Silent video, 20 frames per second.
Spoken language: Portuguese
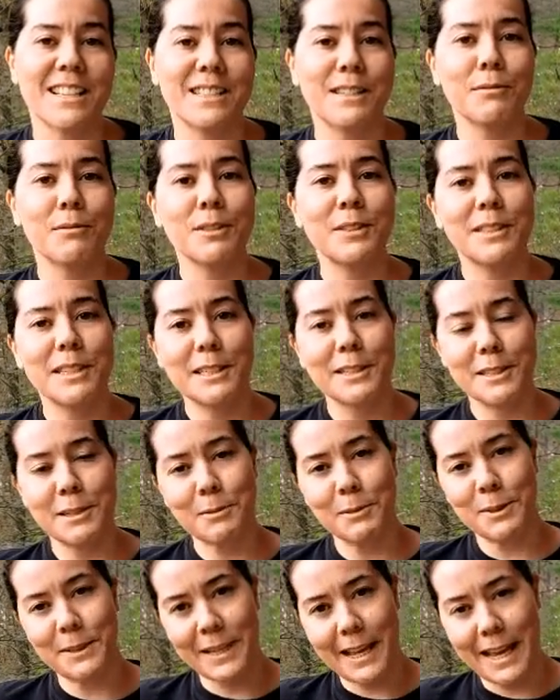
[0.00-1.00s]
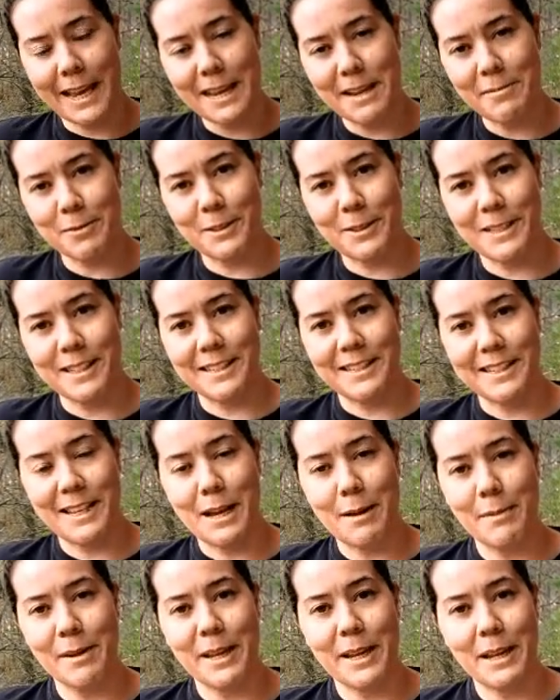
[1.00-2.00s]
Se vocês já o seguem, vocês
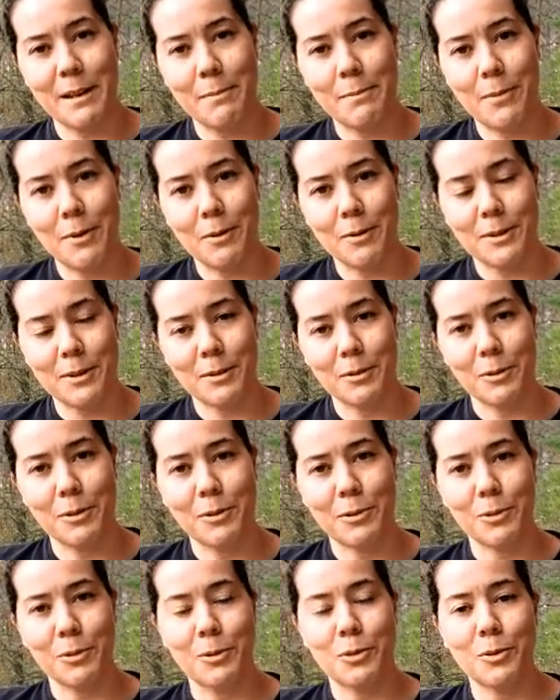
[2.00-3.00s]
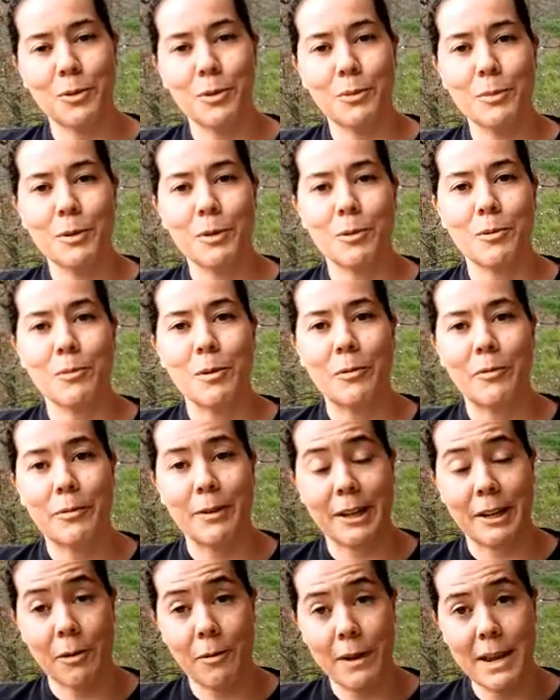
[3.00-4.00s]
sabem que ele posta no YouTube com uma
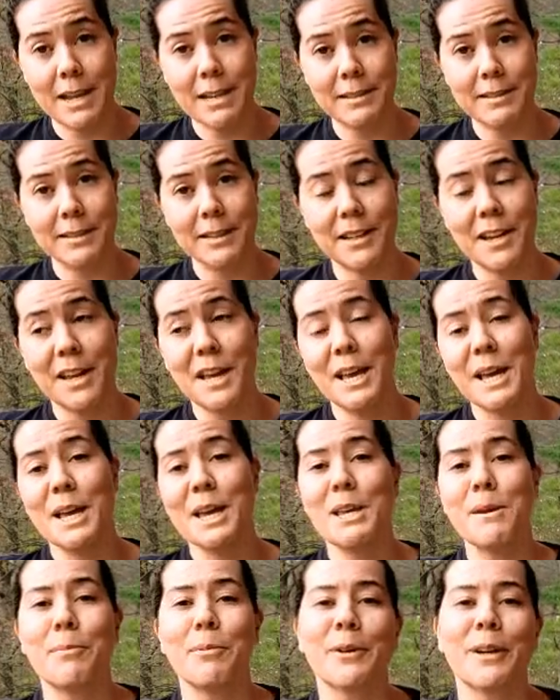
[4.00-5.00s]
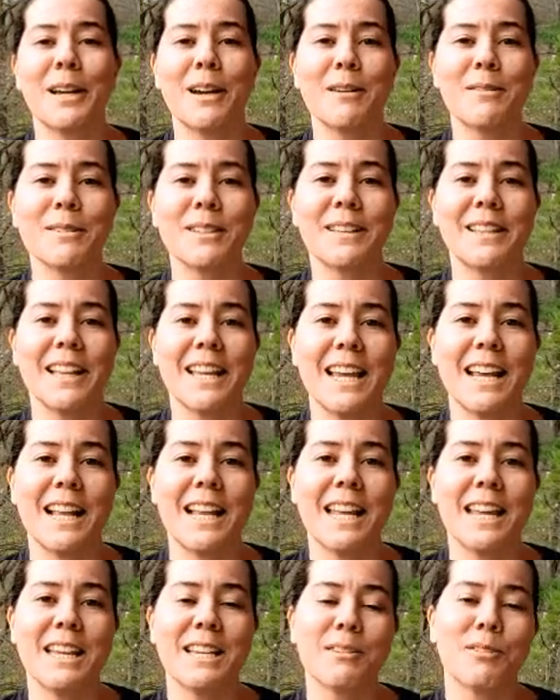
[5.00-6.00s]
frequência e por causa
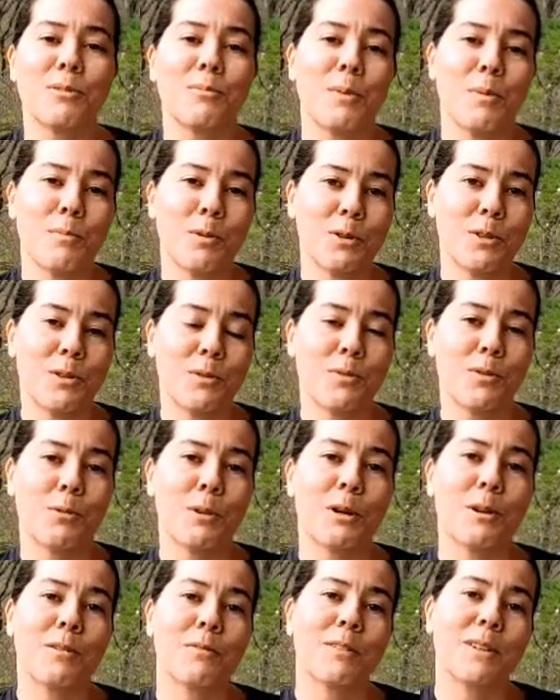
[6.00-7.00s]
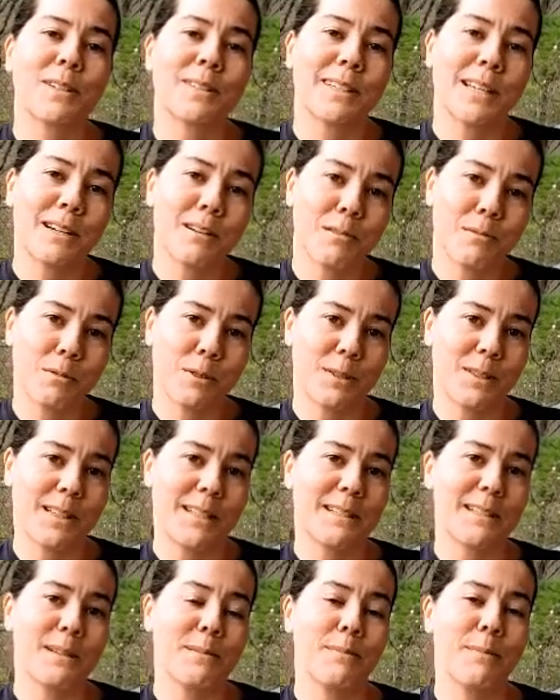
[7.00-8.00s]
dele isso me motivou a conversar com
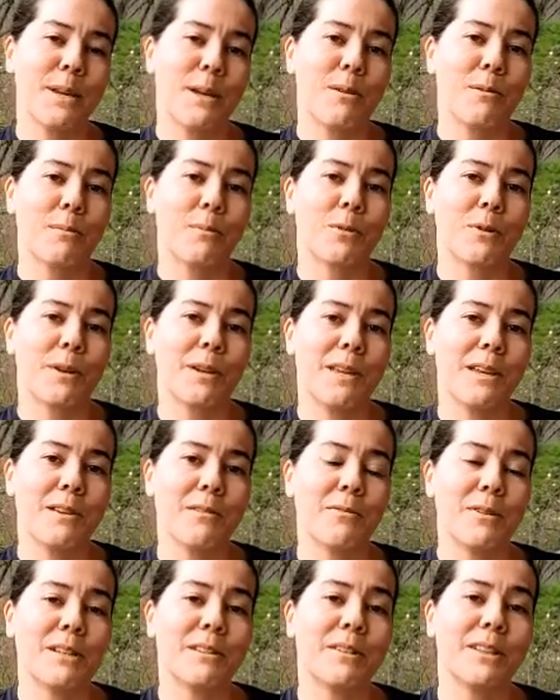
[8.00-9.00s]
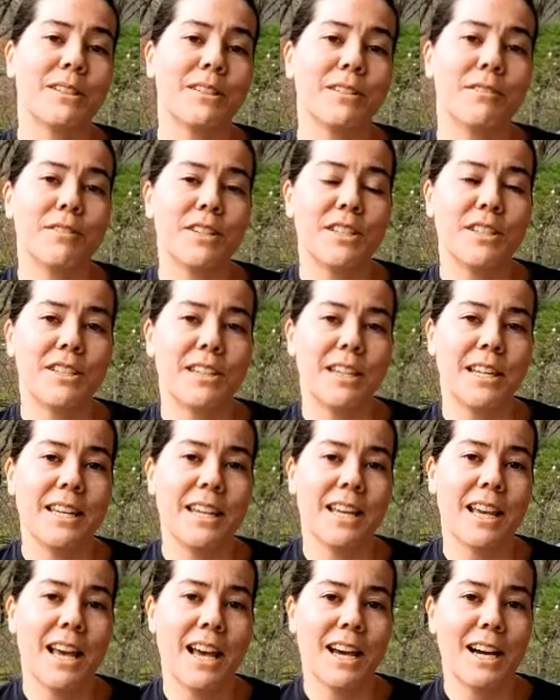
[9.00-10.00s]
vocês também um pouquinho e
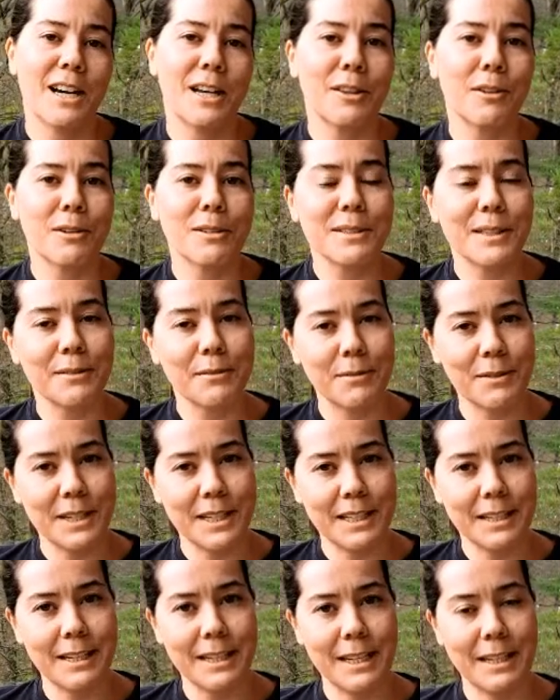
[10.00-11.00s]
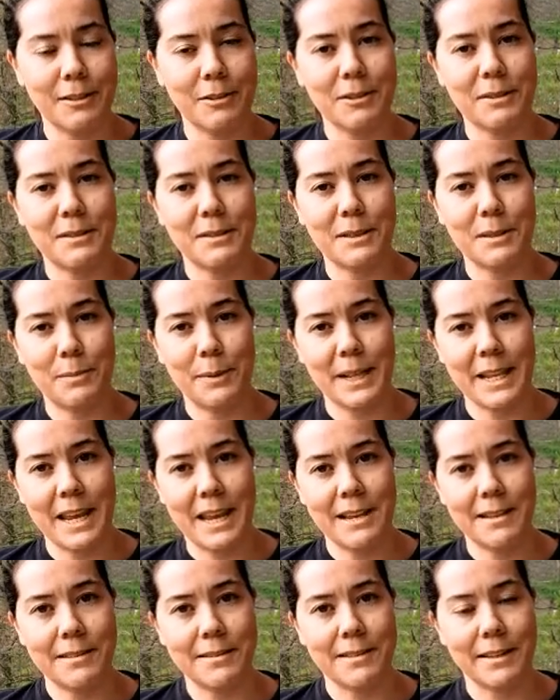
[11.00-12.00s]
dividir a nossa vida e a nossa
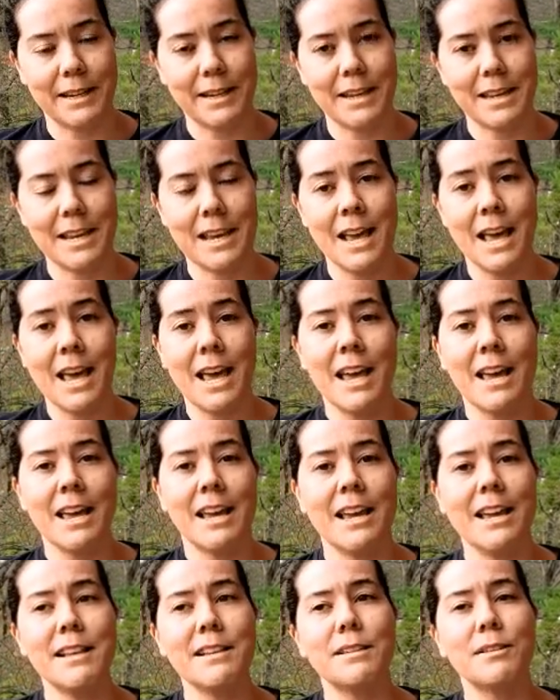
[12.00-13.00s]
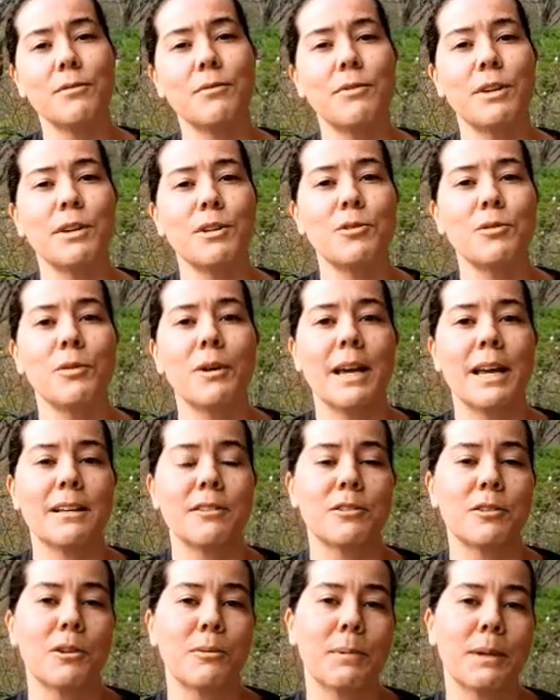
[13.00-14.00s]
experiência aqui. Esse vídeo é
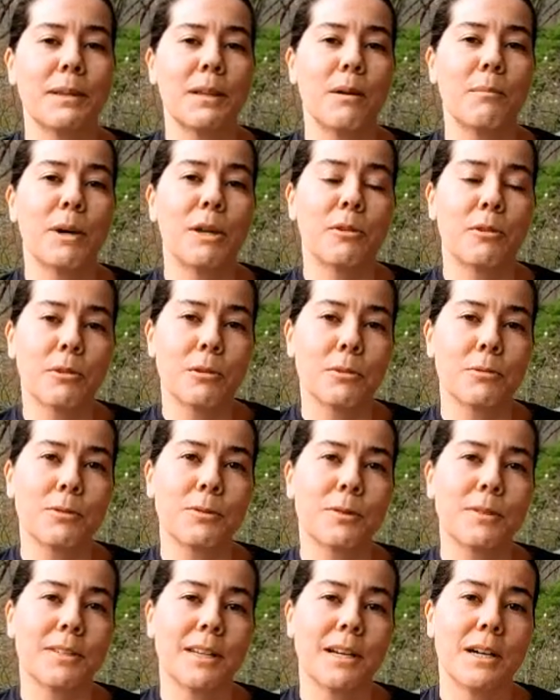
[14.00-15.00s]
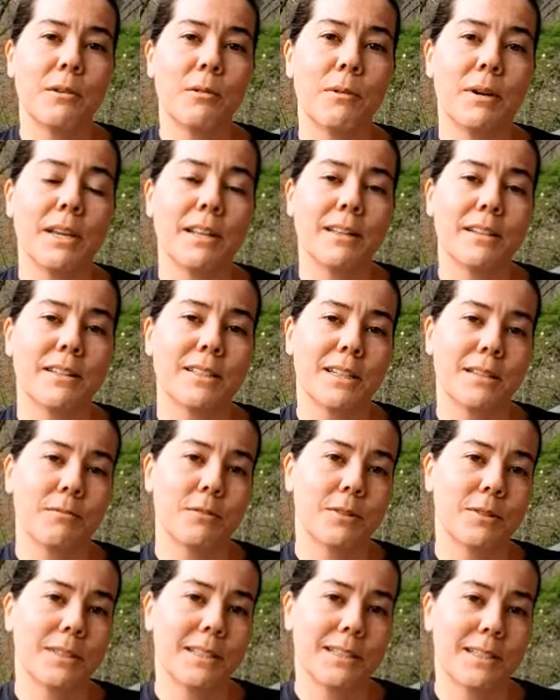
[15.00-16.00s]
só para dar uma introdução e deixar
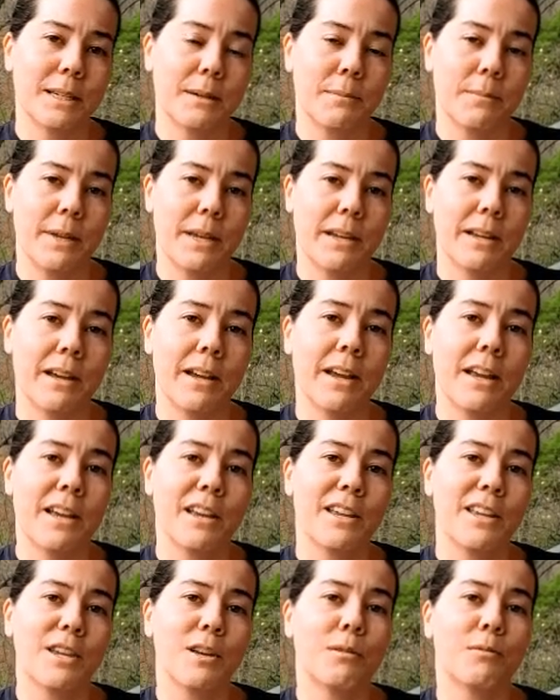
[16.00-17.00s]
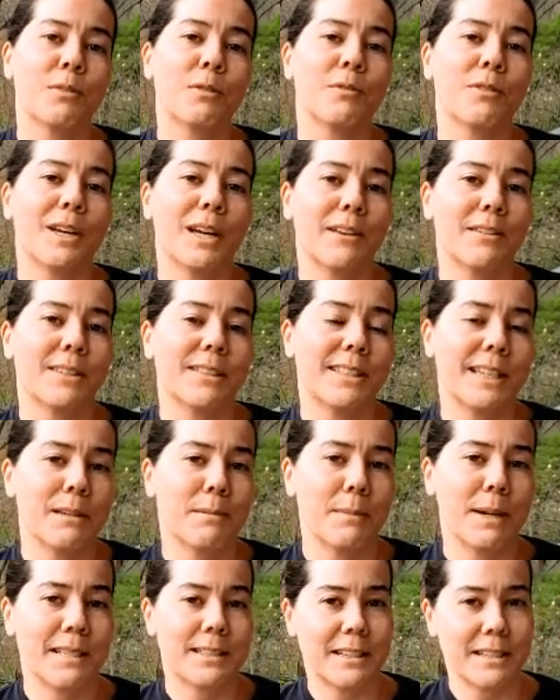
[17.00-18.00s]
vocês saber que eu vou ficar, ser
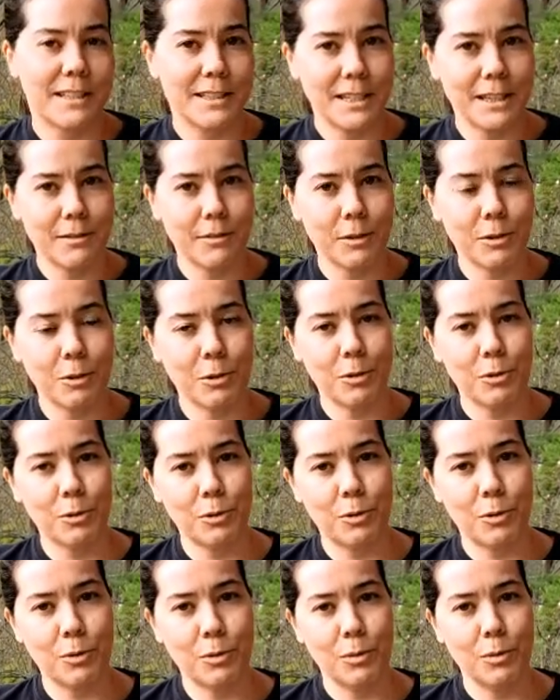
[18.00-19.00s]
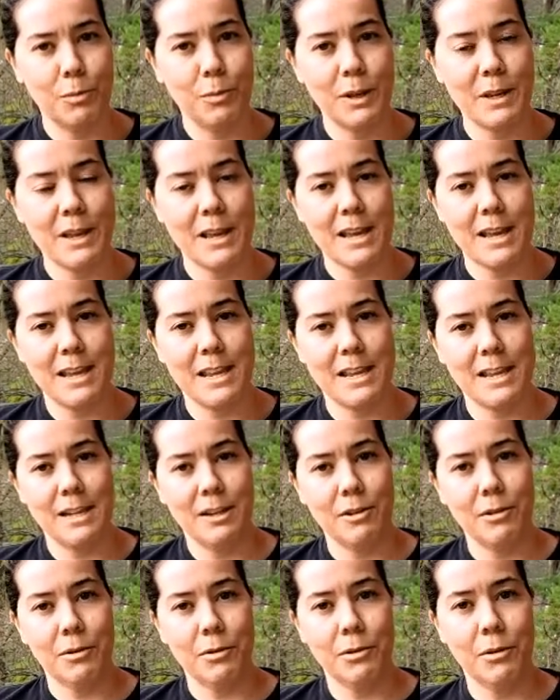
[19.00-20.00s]
mais ativa no YouTube e
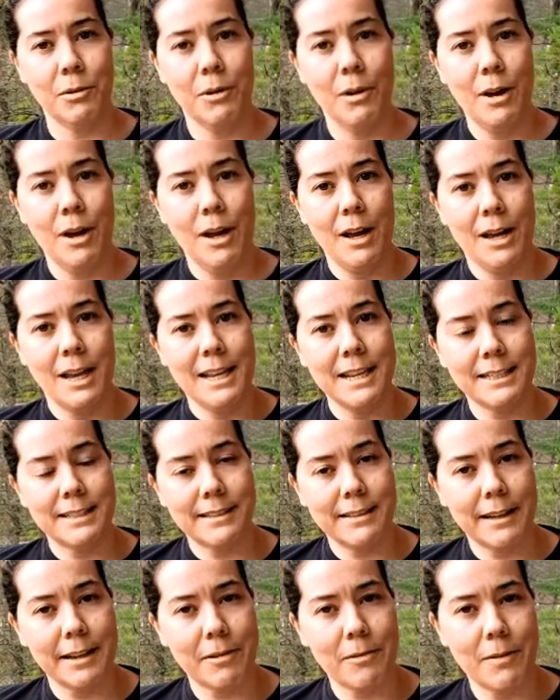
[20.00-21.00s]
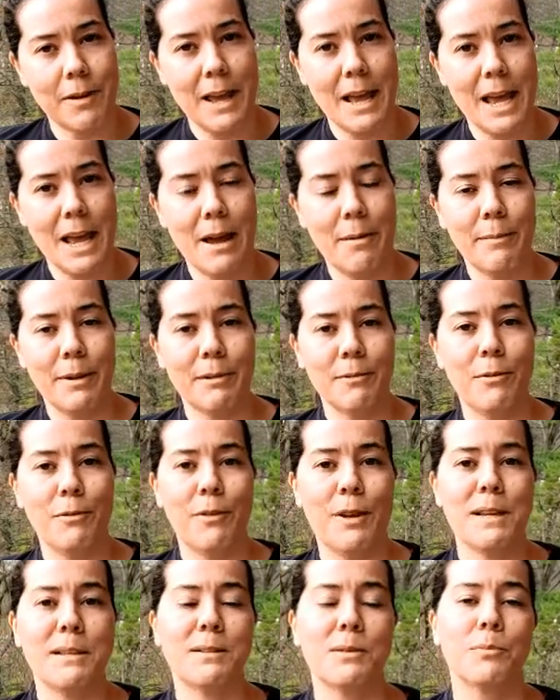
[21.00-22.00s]
no Instagram e
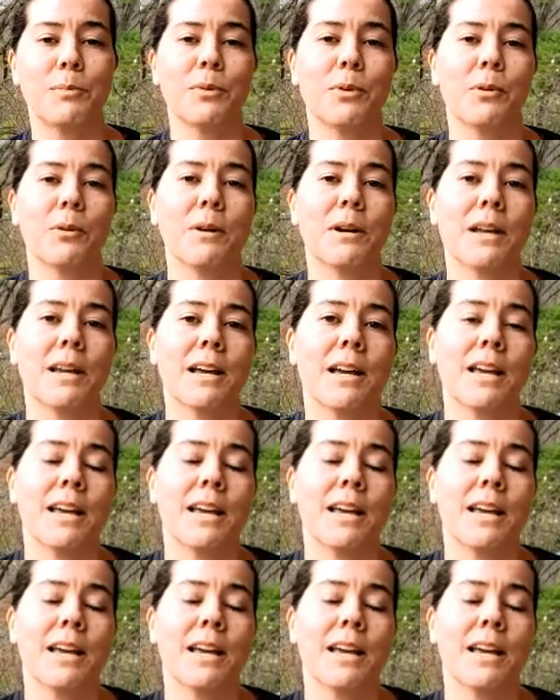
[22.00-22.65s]
Facebook.